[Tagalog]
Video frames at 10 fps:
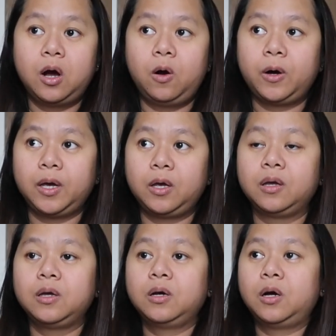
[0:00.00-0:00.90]

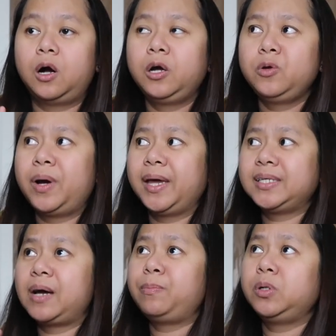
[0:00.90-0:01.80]
Okay, ang yung mga
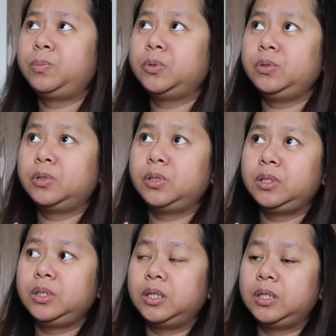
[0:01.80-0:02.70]
example po nun